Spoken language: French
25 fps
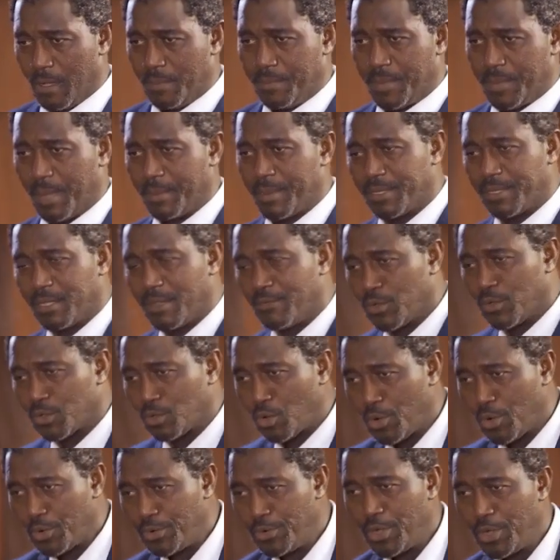Permettez
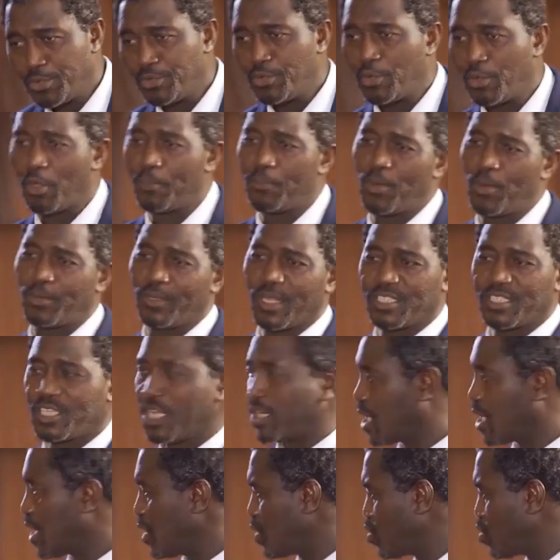votre honneur de répondre à
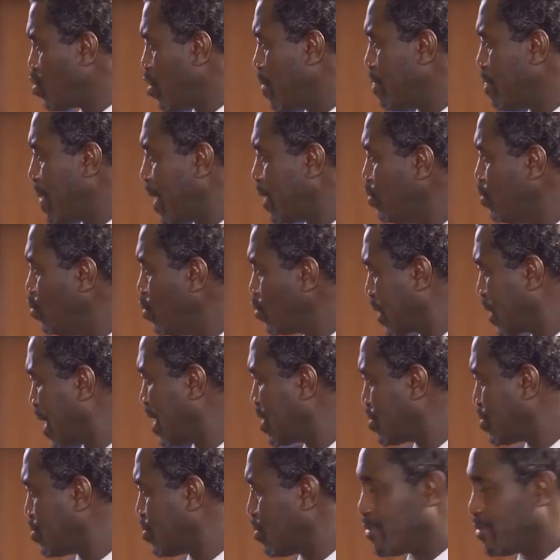cette question par une autre
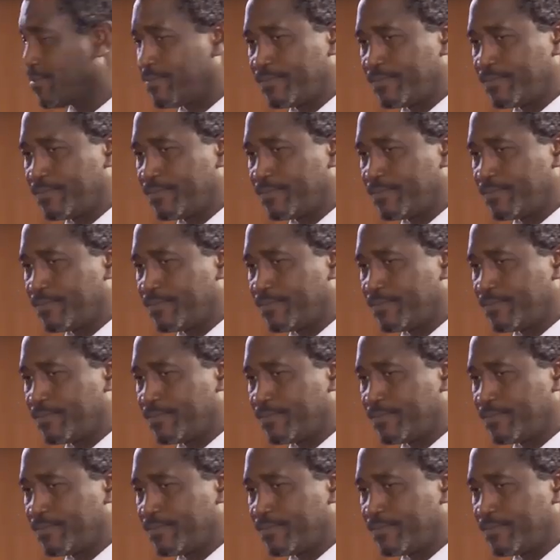question.